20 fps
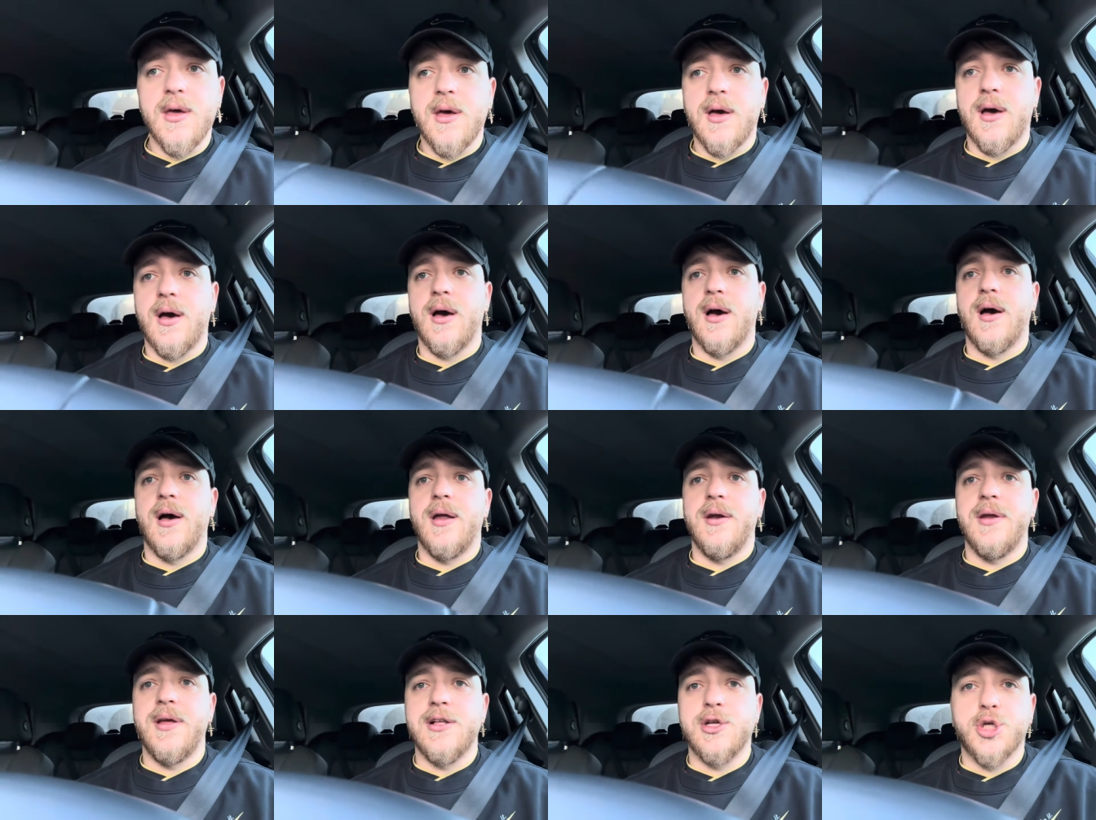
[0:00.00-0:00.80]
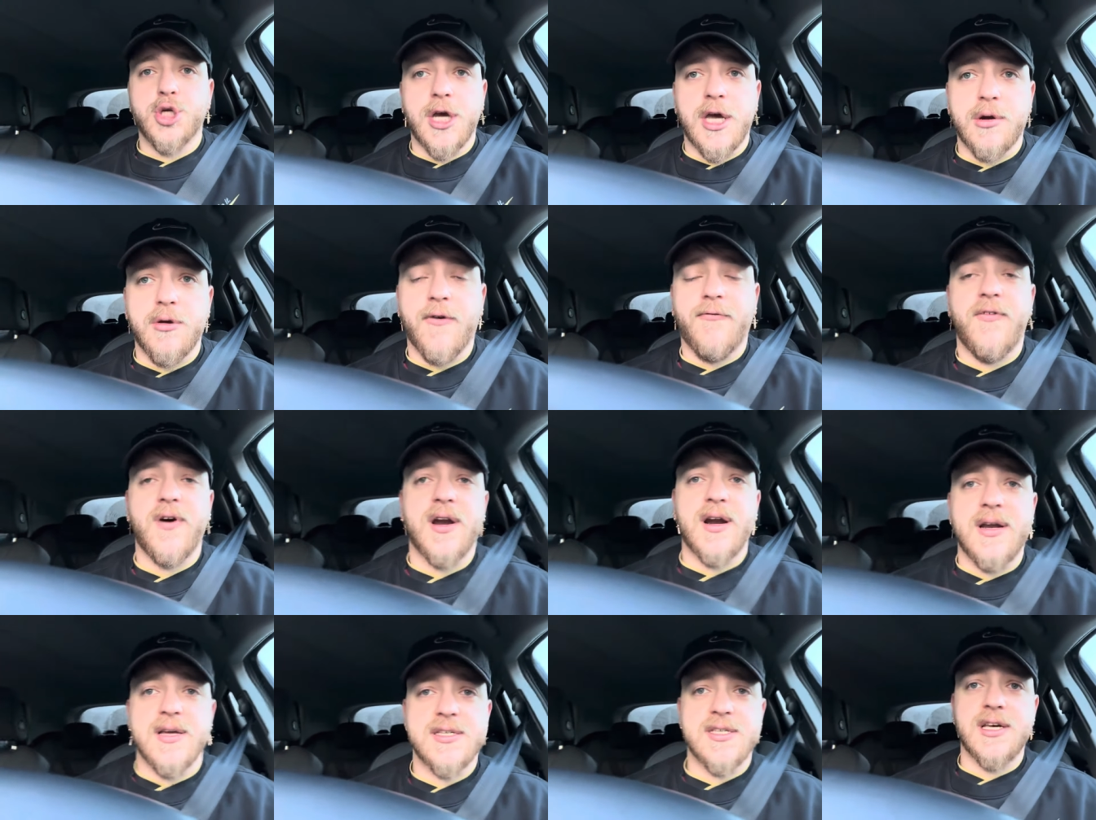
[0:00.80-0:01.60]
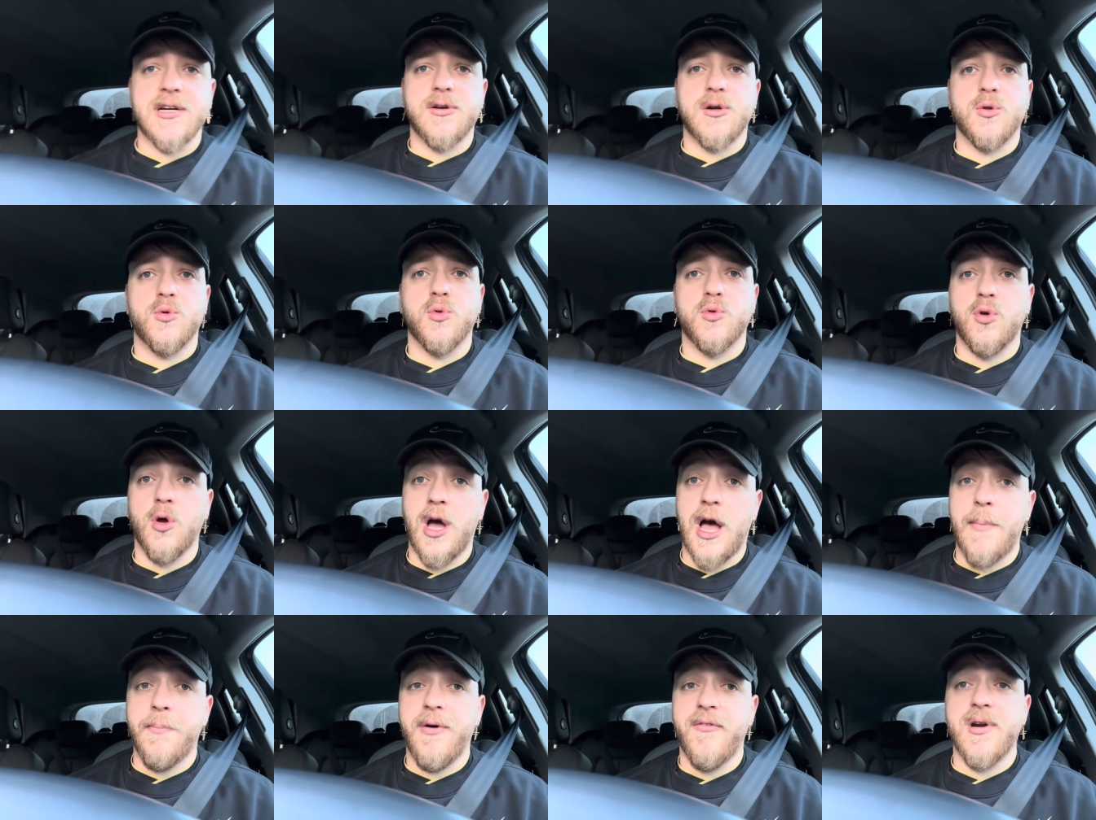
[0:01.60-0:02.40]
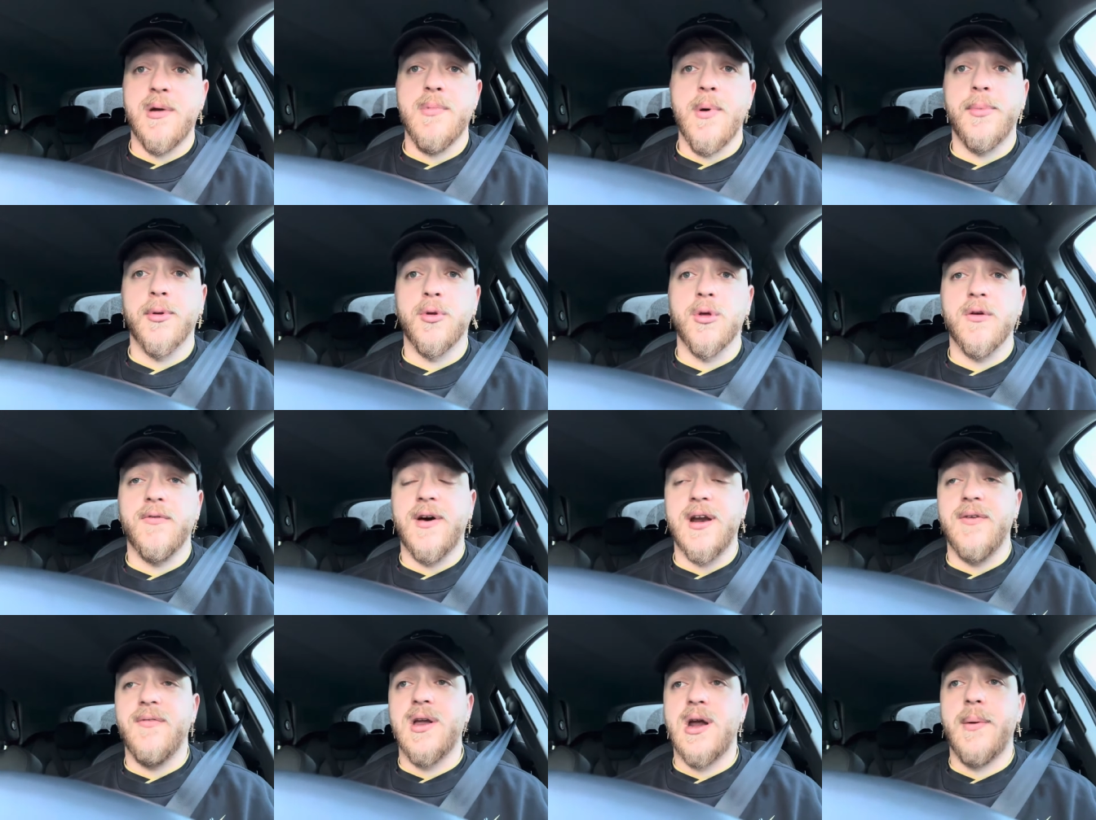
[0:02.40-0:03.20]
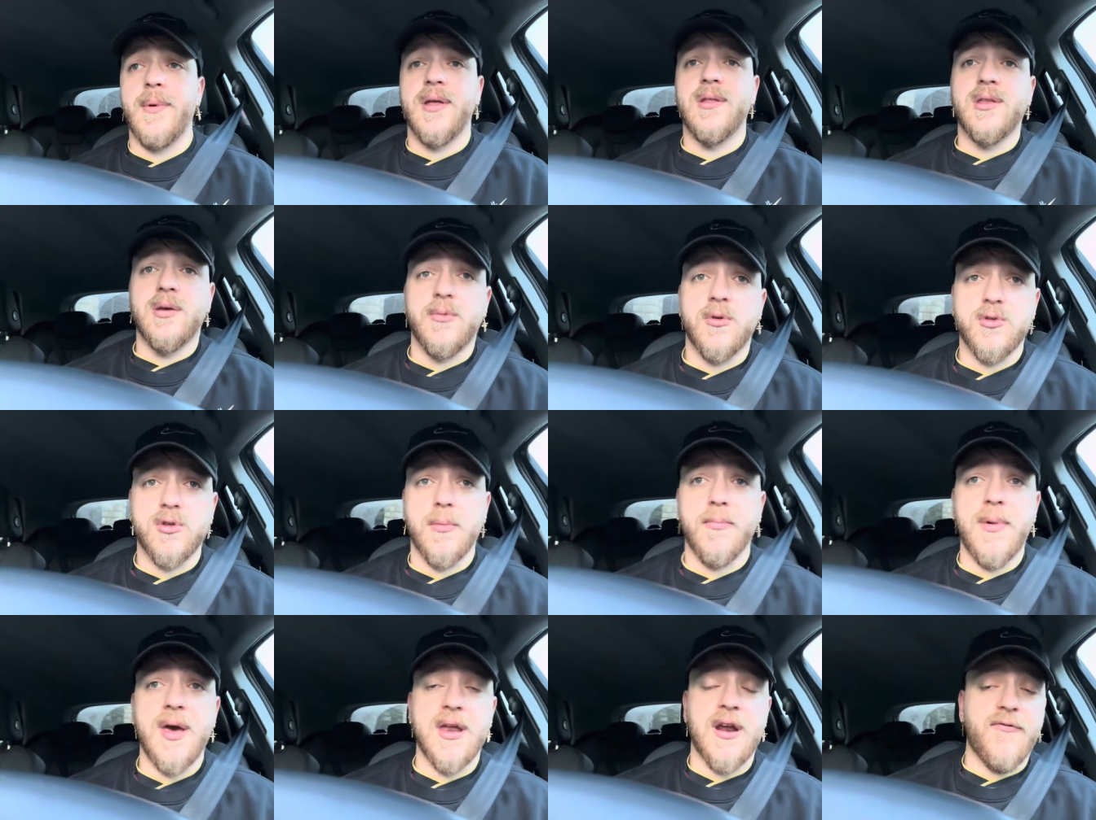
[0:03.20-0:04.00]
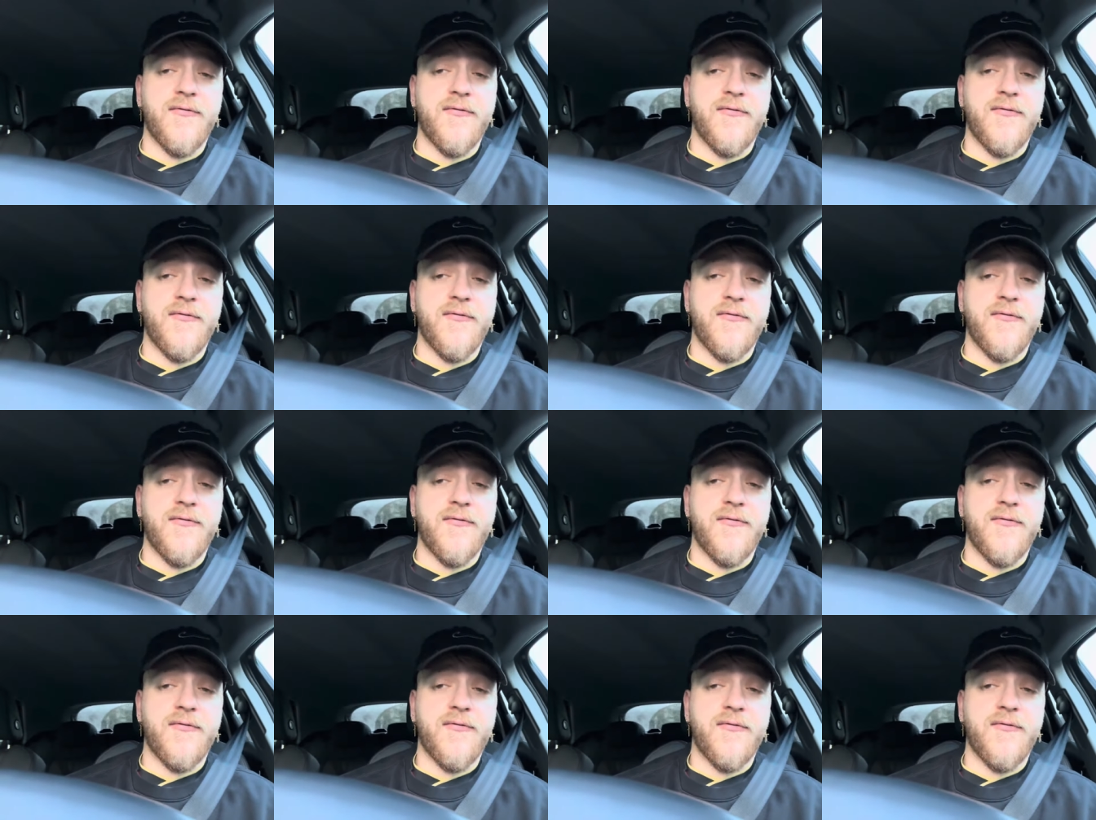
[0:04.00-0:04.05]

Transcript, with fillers: uh, nel Genoa fare l'esterno a tutto campo avrebbe potuto fare veramente molto bene.